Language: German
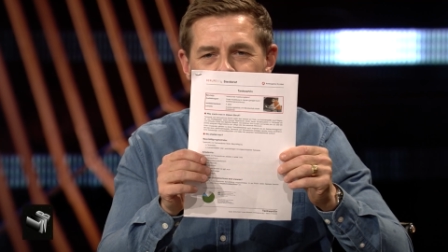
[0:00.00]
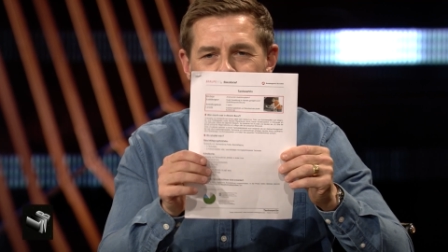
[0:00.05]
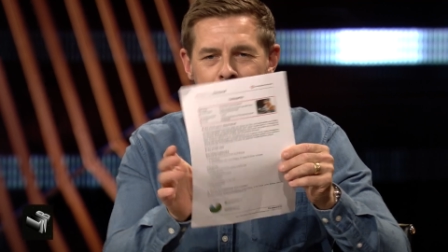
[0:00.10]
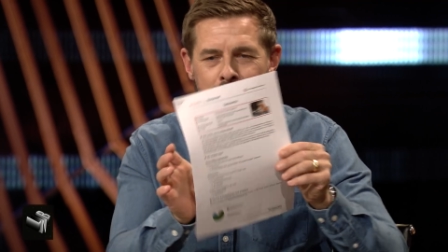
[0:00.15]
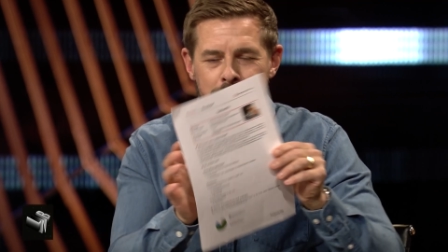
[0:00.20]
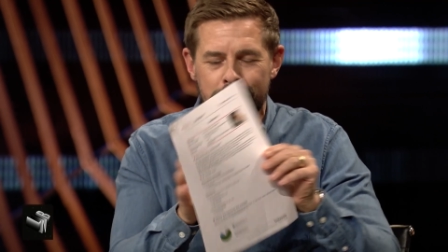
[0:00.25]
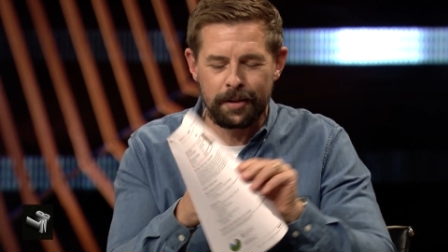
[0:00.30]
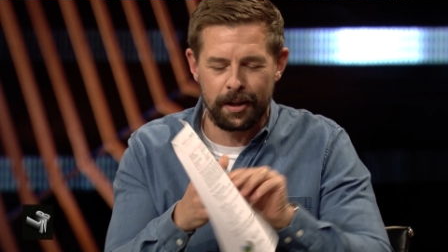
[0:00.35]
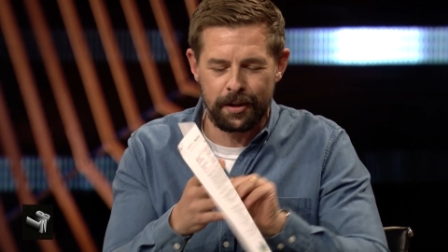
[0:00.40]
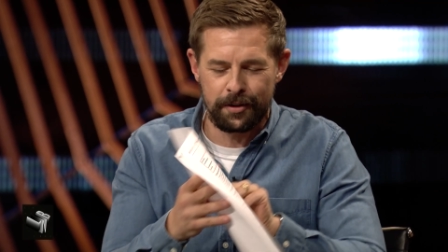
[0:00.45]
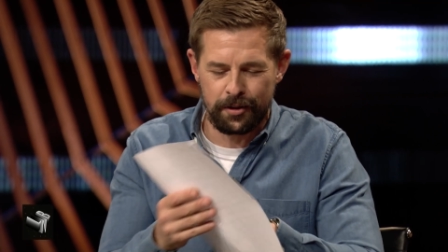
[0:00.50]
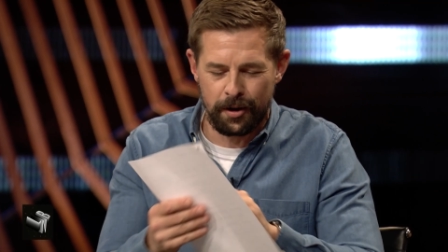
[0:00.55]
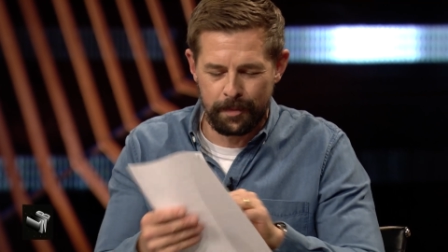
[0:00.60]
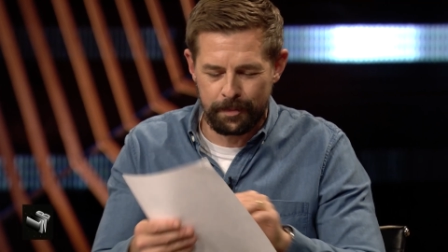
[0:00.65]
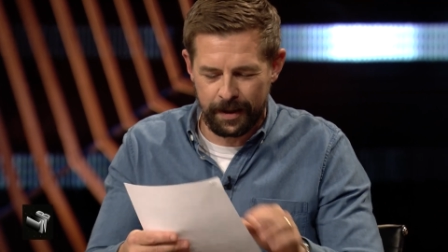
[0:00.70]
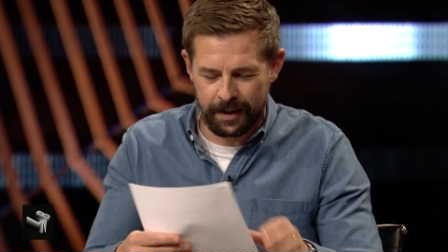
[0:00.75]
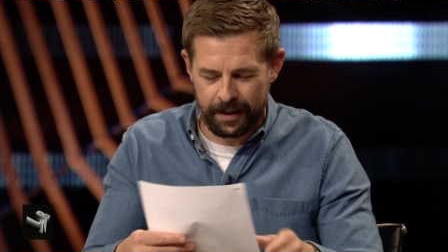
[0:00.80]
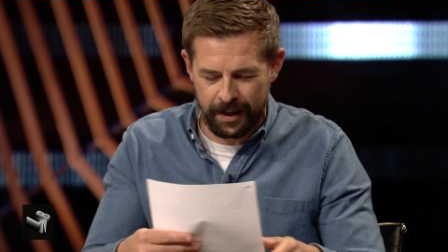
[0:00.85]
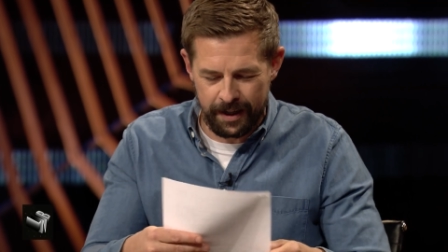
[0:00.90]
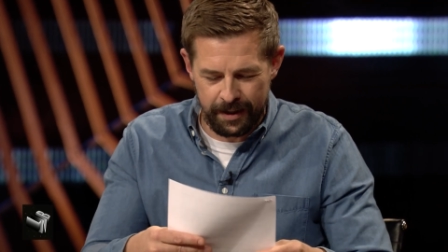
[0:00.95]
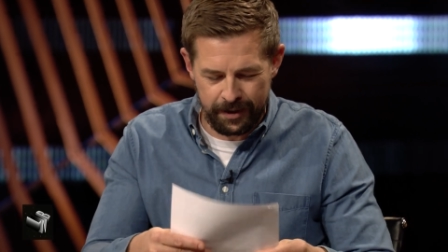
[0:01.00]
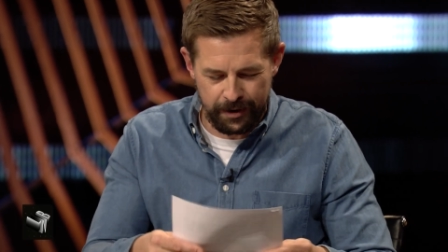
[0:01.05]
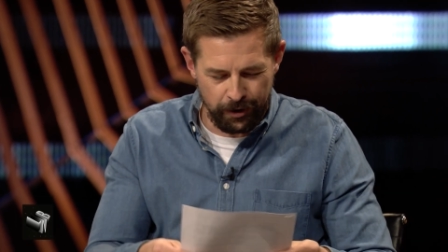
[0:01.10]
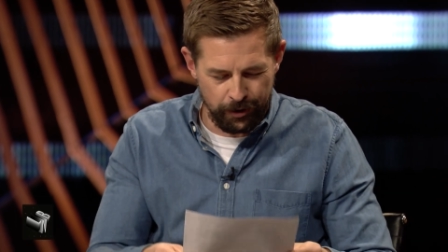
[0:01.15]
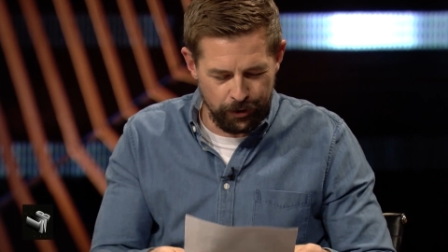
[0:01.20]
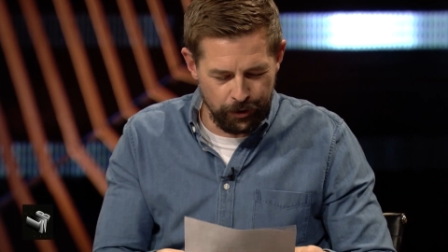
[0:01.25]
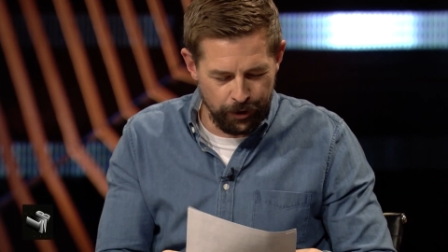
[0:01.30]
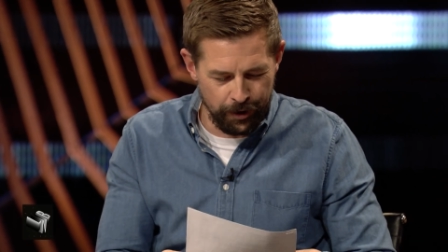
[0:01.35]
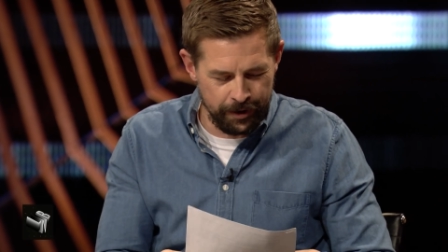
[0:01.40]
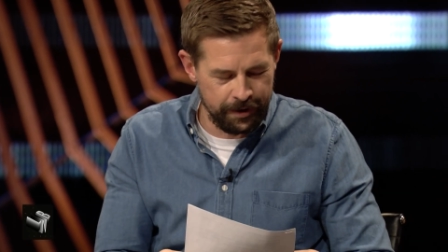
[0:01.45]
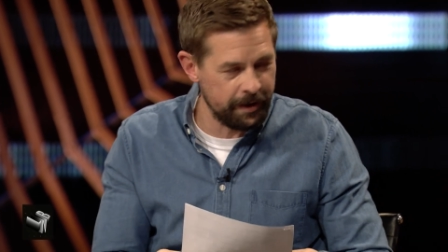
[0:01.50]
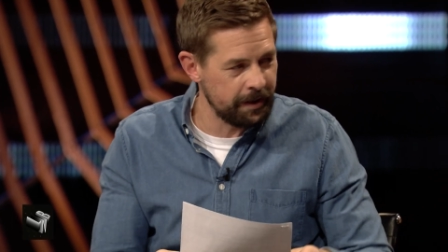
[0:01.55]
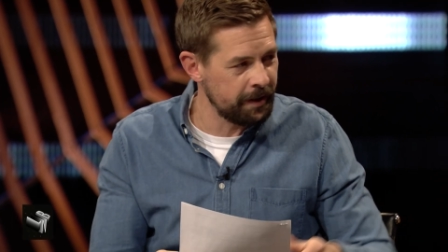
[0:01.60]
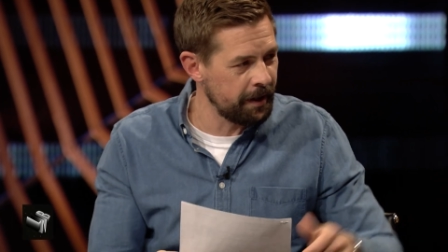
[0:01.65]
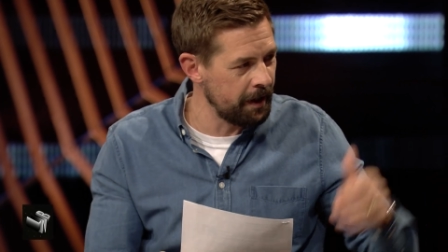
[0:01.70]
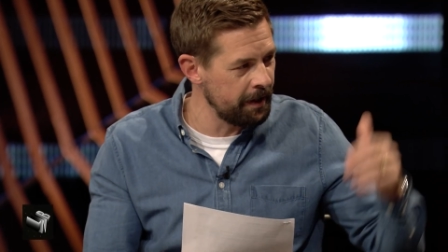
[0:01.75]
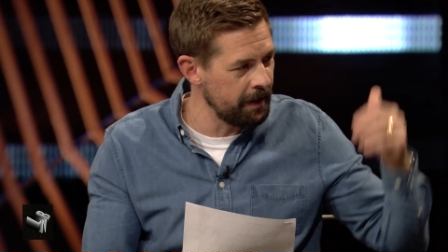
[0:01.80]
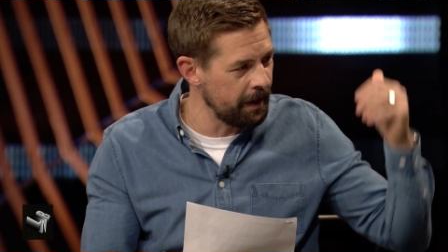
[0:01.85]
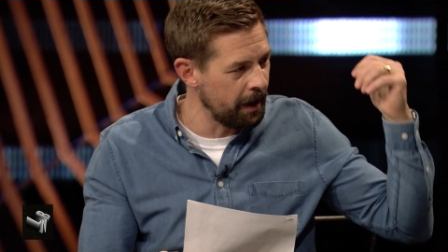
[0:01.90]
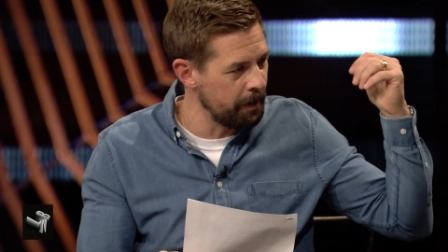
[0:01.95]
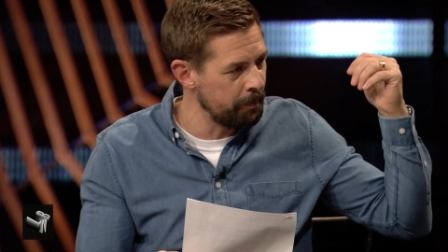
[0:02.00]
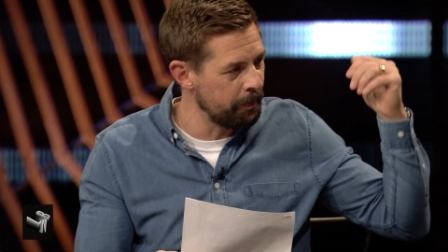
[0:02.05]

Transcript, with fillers: ist ein guter Job. Da kenne ich auch Leute. Ich kenne hier